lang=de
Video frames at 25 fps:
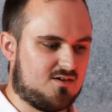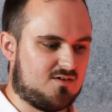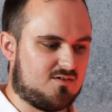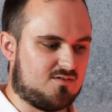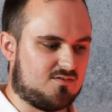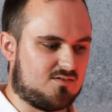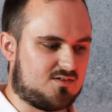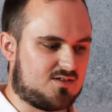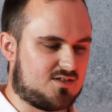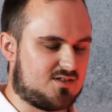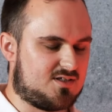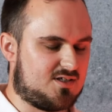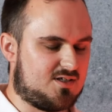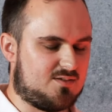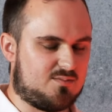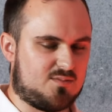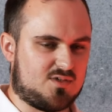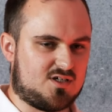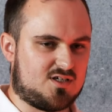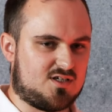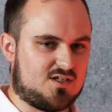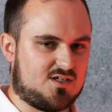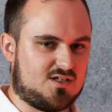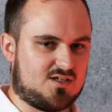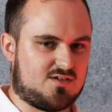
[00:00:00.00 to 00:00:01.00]
Und das hat
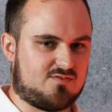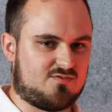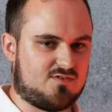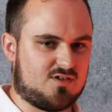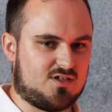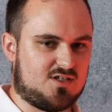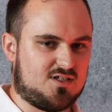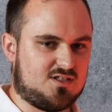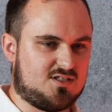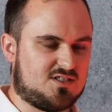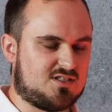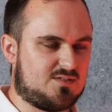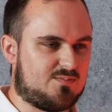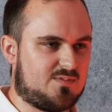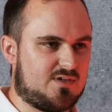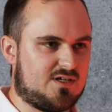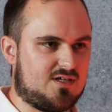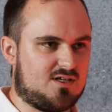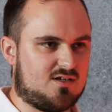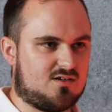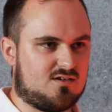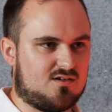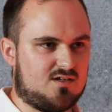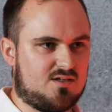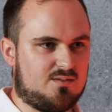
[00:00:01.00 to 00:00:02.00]
mich eigentlich von Kindesbein
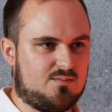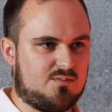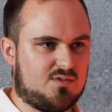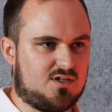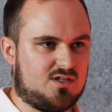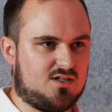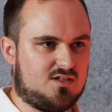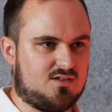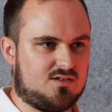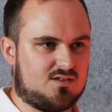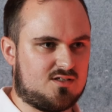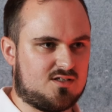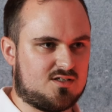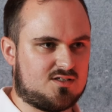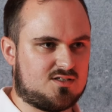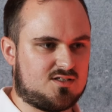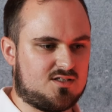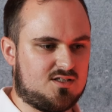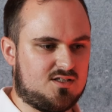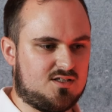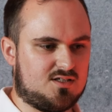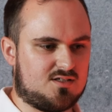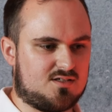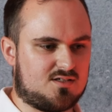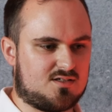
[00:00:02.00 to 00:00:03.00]
an immer
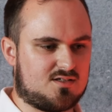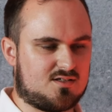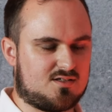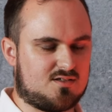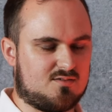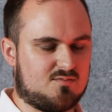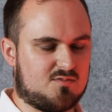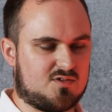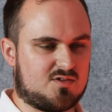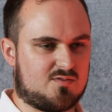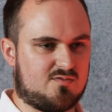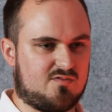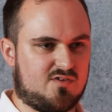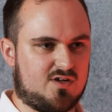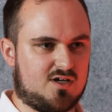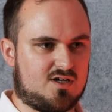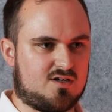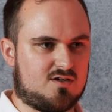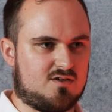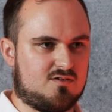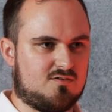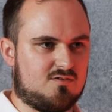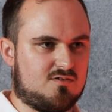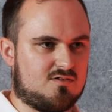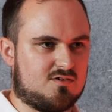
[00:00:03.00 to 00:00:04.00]
interessiert. Da muss man vielleicht
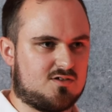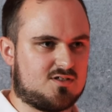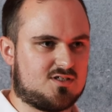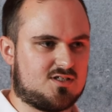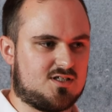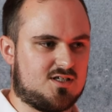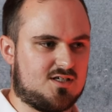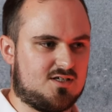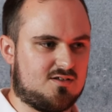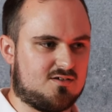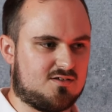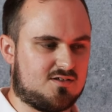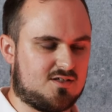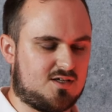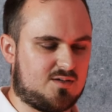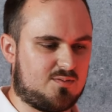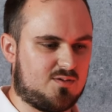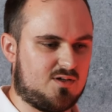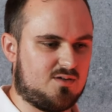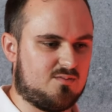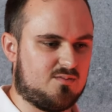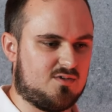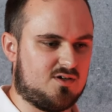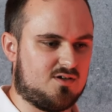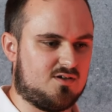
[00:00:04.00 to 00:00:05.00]
auch noch sehen, also ich
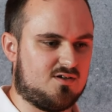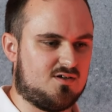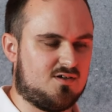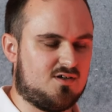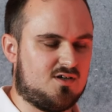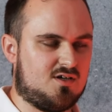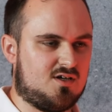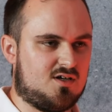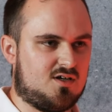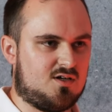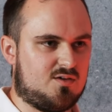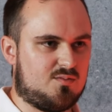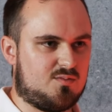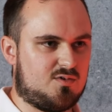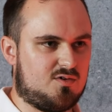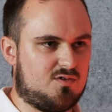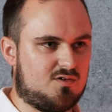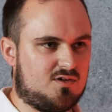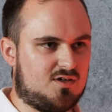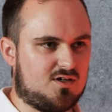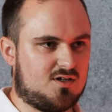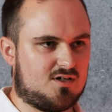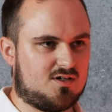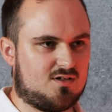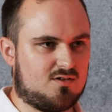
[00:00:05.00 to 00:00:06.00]
bin in einem
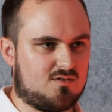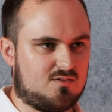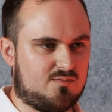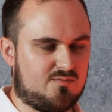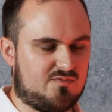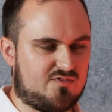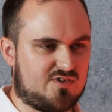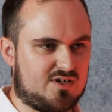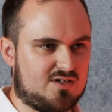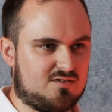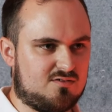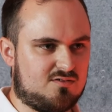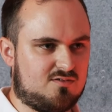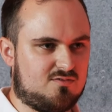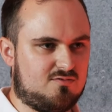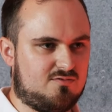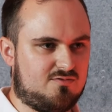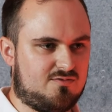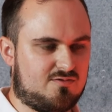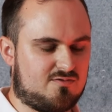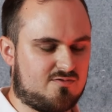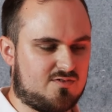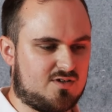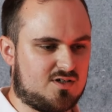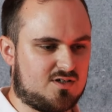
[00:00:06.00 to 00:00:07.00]
bäuerlichen Umfeld
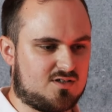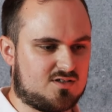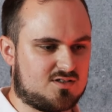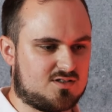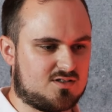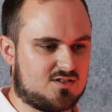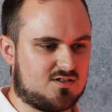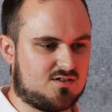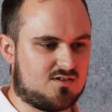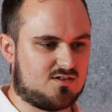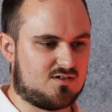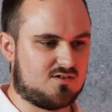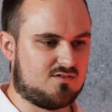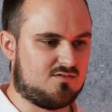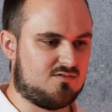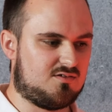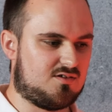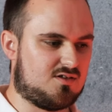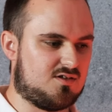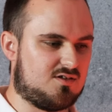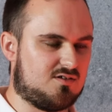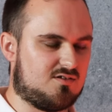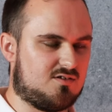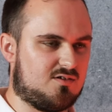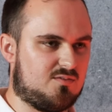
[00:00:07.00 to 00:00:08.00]
aufgewachsen. Die
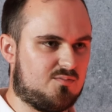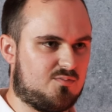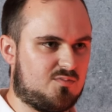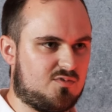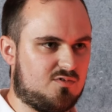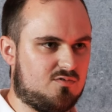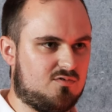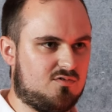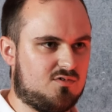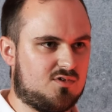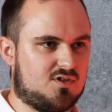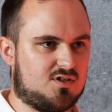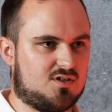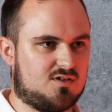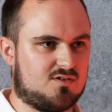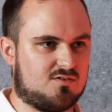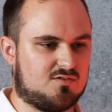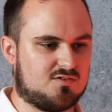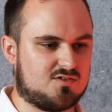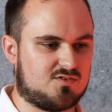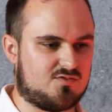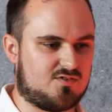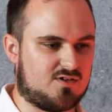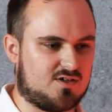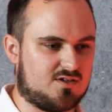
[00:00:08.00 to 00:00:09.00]
Eltern sind Bauern,
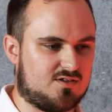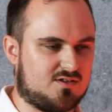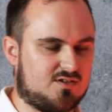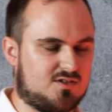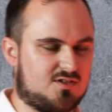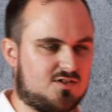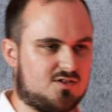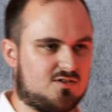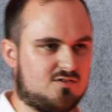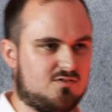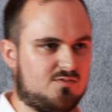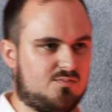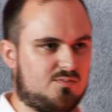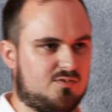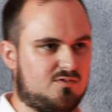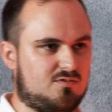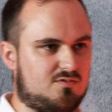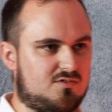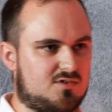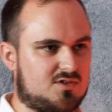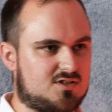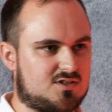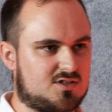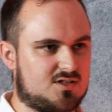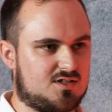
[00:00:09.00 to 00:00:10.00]
Großvater war auch Bauer,
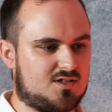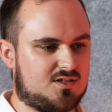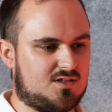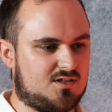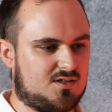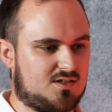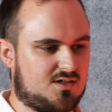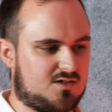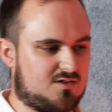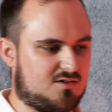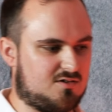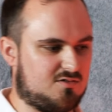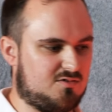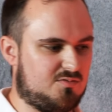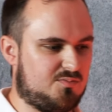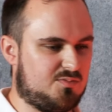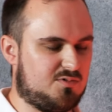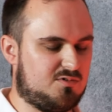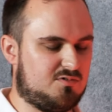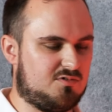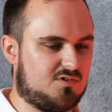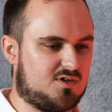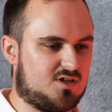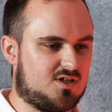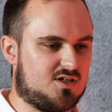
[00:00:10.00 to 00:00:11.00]
ich habe auch
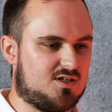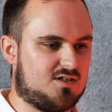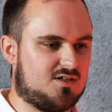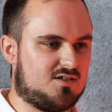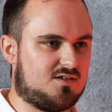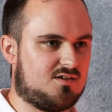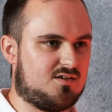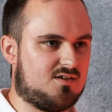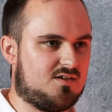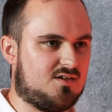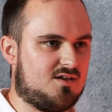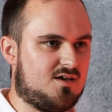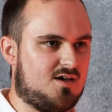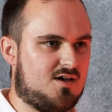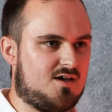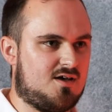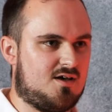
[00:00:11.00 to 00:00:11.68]
Bauer gelernt.